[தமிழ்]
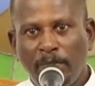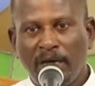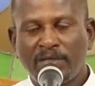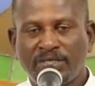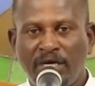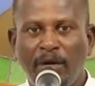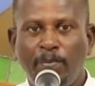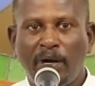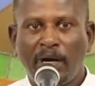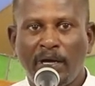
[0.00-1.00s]
மிக
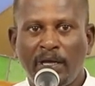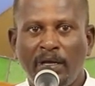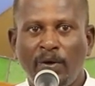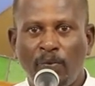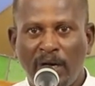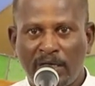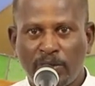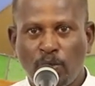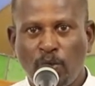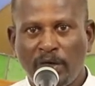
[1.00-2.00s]
செழிப்பாக
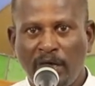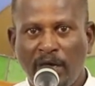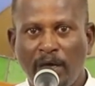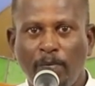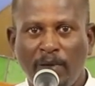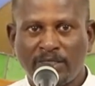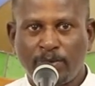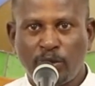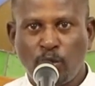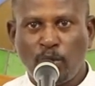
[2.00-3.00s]
வளர்ந்தோங்கிய
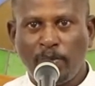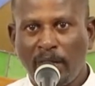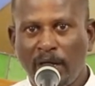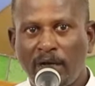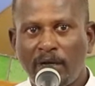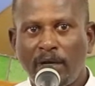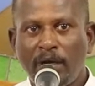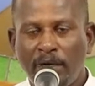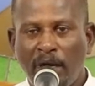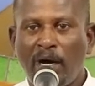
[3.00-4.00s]
மெசபதோமியா
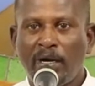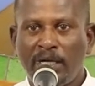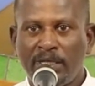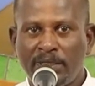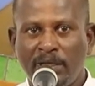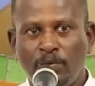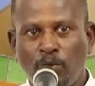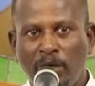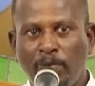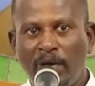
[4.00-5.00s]
நாகரத்தின்
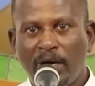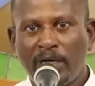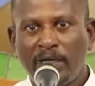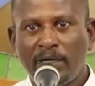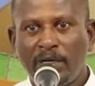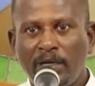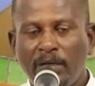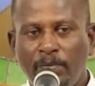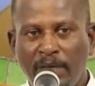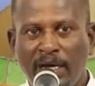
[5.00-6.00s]
மூலமாக
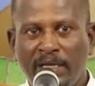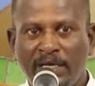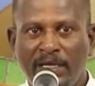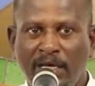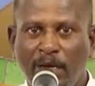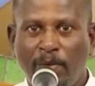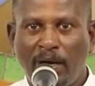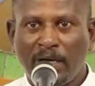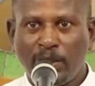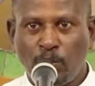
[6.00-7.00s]
மிக அதிக
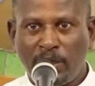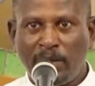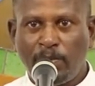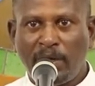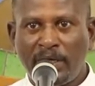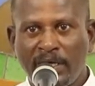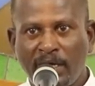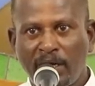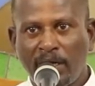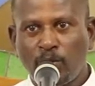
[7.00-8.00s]
அதிகமாக இந்த
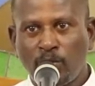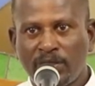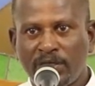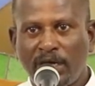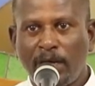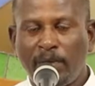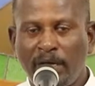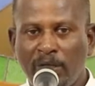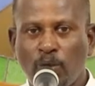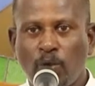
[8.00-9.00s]
உடன்பாடிக்கைகளை குறித்து நாம்
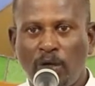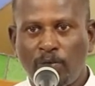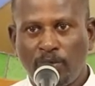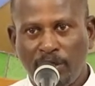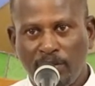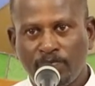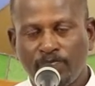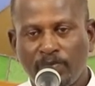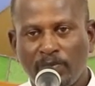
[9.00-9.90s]
அறிந்து கொள்ள முடியும்